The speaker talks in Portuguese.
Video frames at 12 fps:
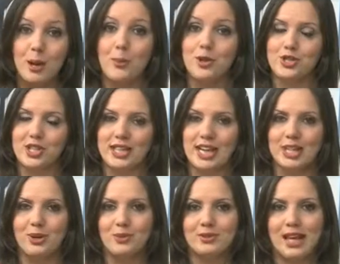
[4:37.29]
pode entrar em
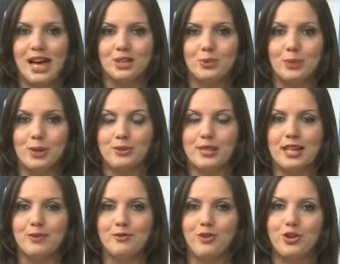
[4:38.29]
contato pelo
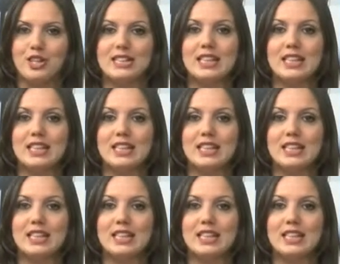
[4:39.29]
telefone